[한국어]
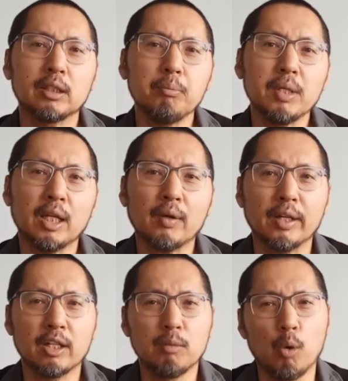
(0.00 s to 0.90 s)
친밀한
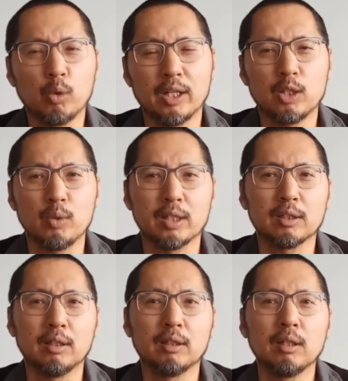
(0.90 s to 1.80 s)
관계를 복원하기
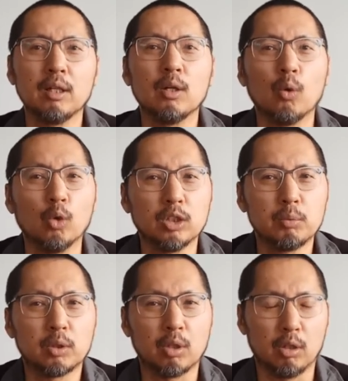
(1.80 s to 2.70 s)
위해서
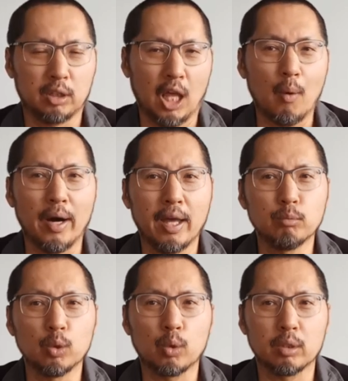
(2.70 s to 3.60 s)
오늘부터
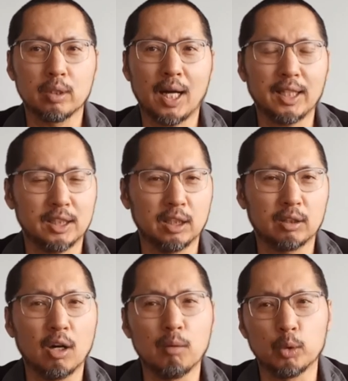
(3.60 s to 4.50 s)
대화의 물꼬를
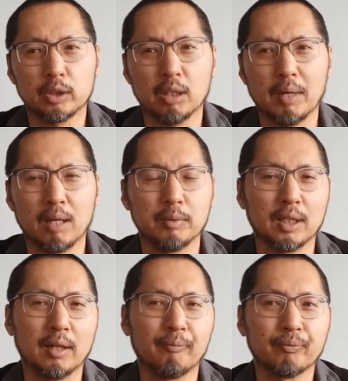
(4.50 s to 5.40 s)
하나씩 터보시기
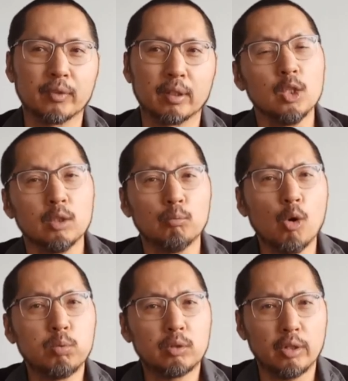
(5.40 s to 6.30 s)
바랍니다.
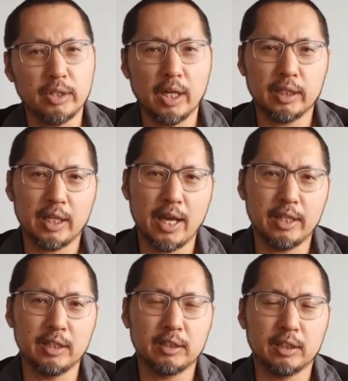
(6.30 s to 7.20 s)
뭐부터 이야기를
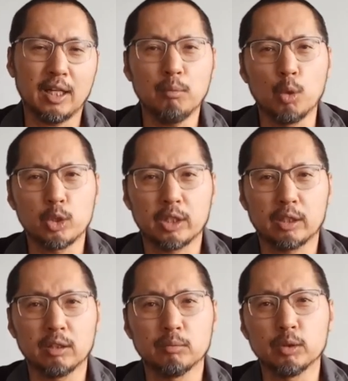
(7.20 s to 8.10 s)
해야 될지 잘
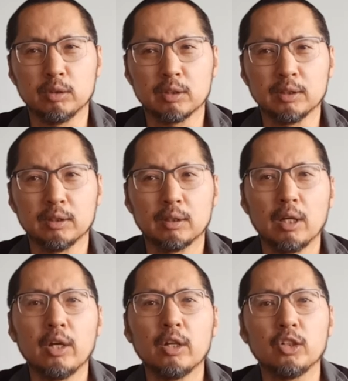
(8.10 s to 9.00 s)
모르시겠다는 분들은
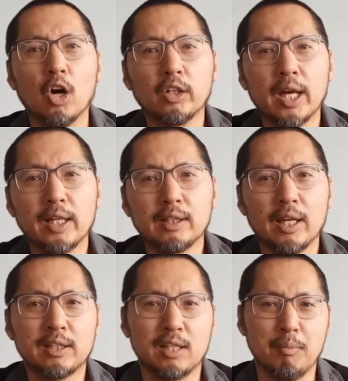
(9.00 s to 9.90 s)
연애할
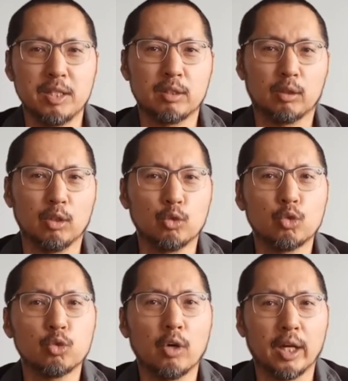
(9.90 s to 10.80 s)
때 재밌었던
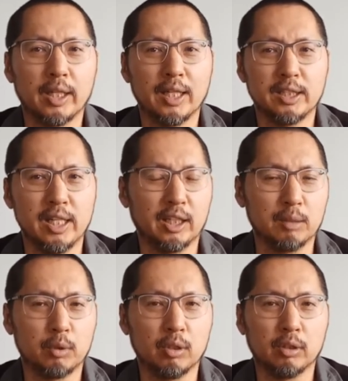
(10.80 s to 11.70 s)
추억에 대한
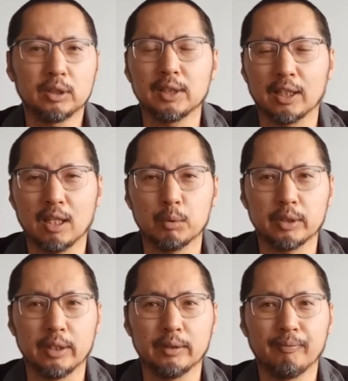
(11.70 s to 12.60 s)
이야기부터
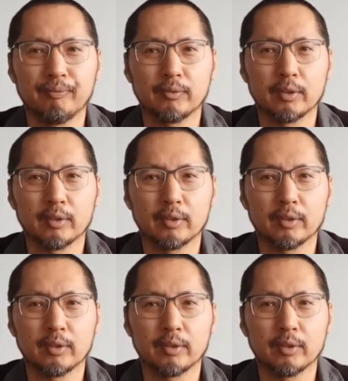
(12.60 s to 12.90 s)
시작해보세요.